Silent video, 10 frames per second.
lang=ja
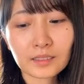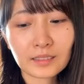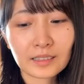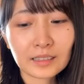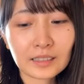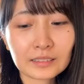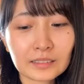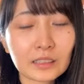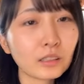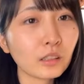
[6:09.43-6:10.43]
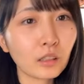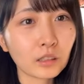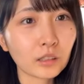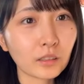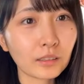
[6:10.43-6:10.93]
そんな感じですよ
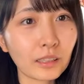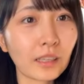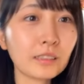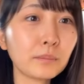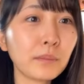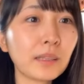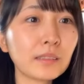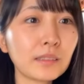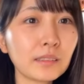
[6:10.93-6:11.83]
ろしくお願いします